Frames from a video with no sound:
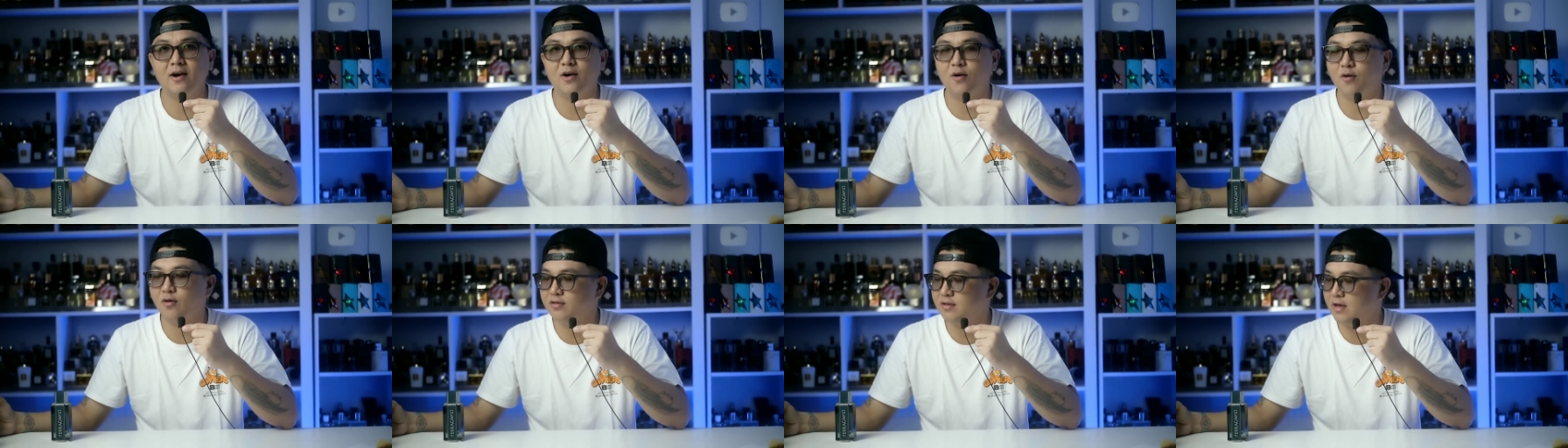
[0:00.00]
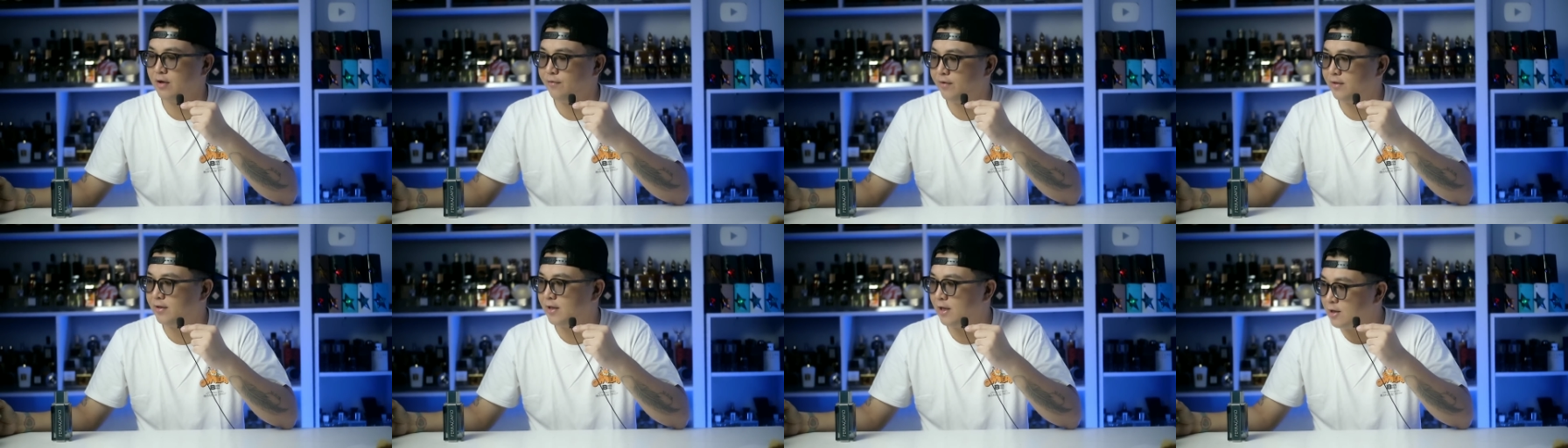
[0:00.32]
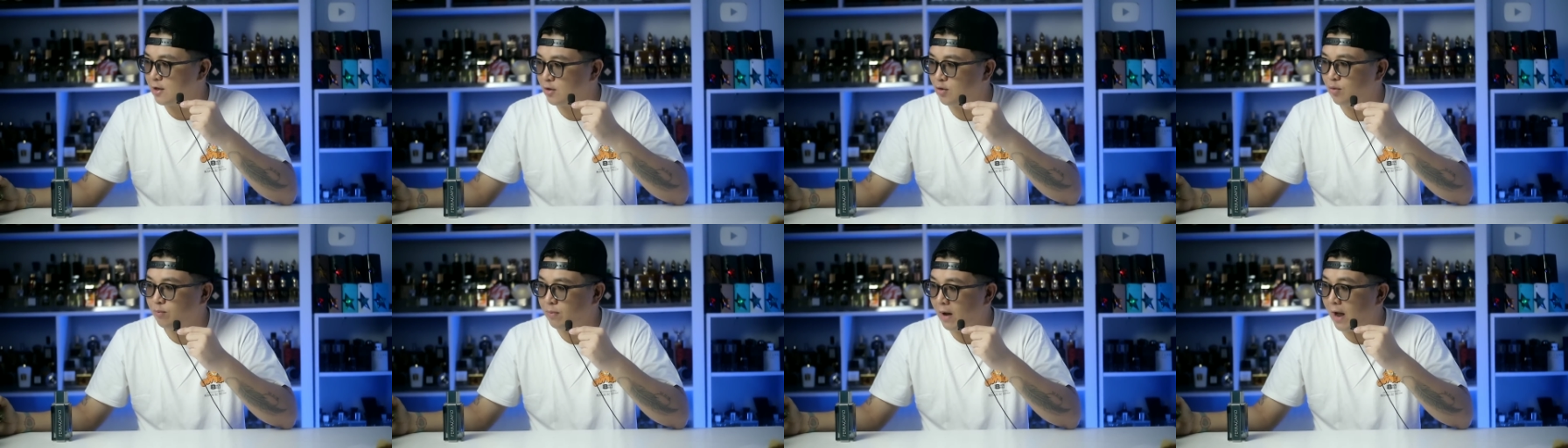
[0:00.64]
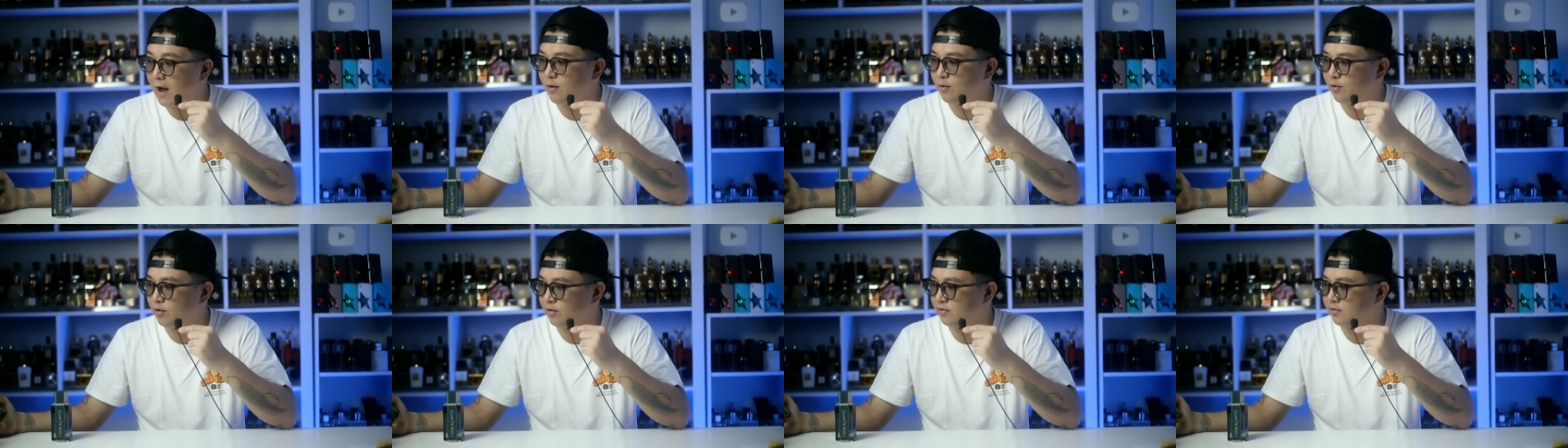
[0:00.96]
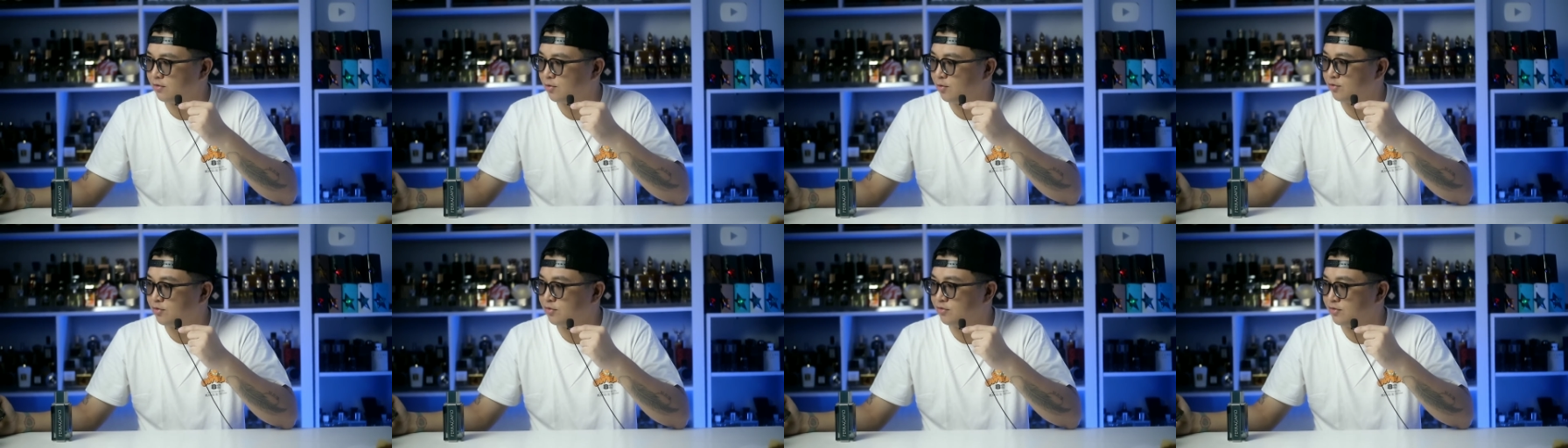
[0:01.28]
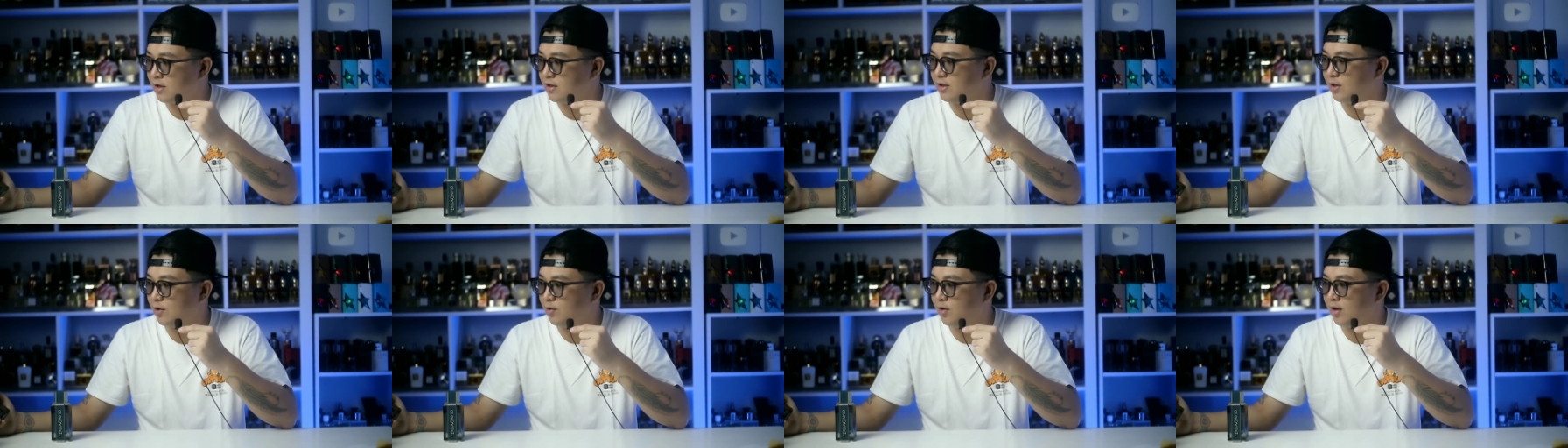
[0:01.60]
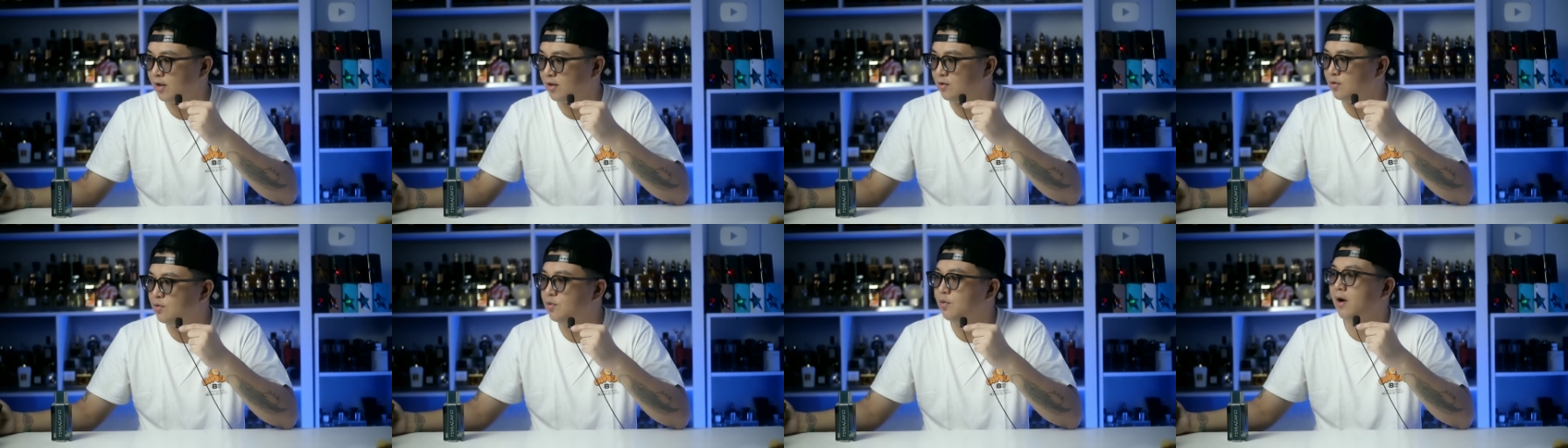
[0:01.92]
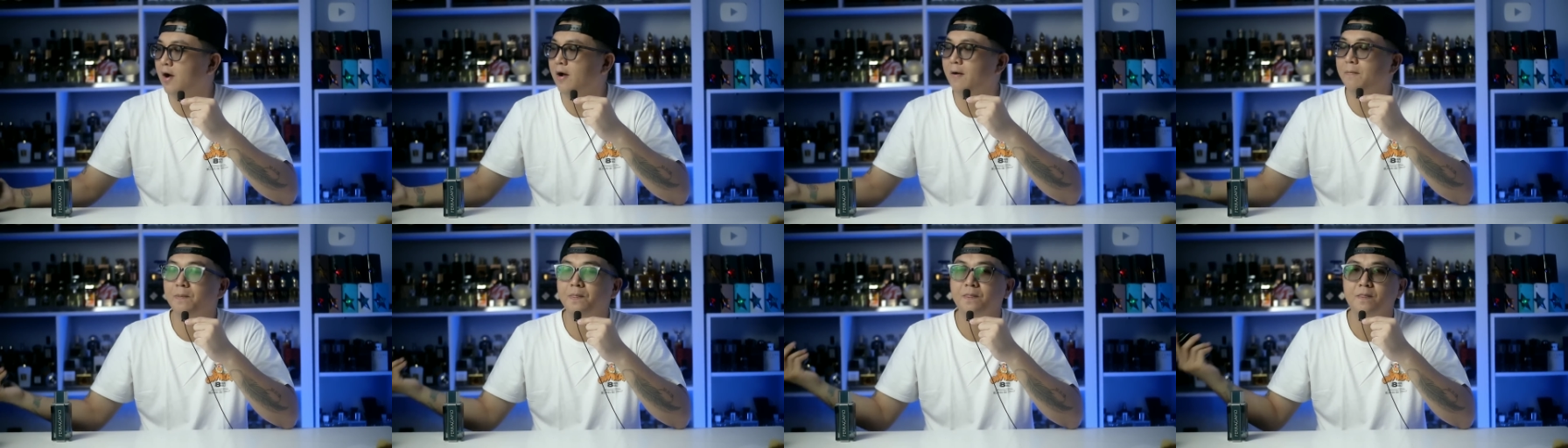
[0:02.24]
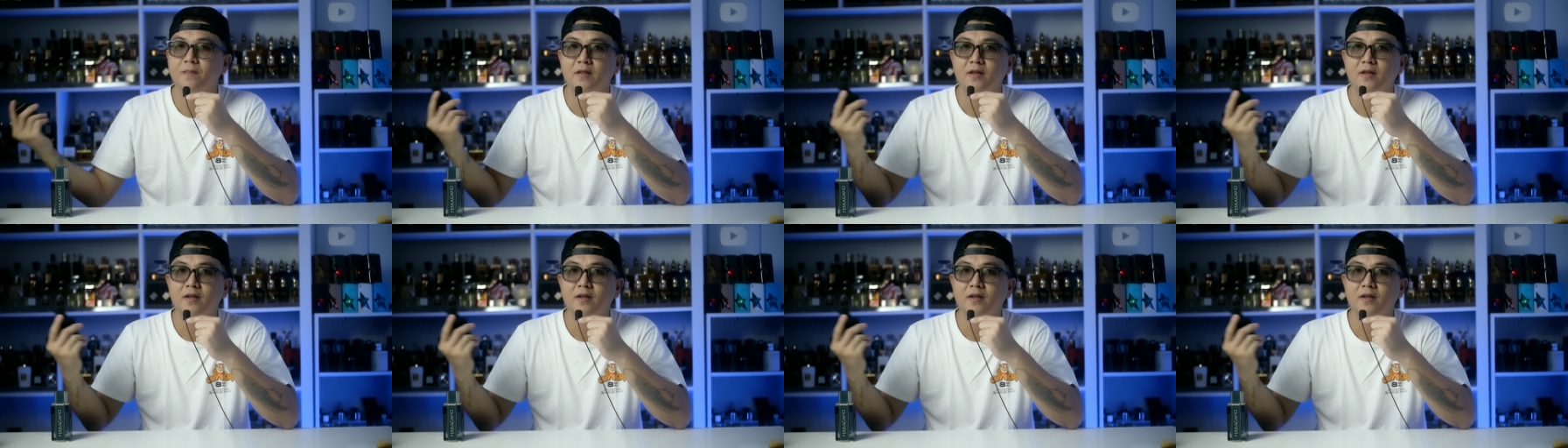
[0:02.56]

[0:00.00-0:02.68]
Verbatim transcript: longevity-nya itu bagus khususnya di kulit gua.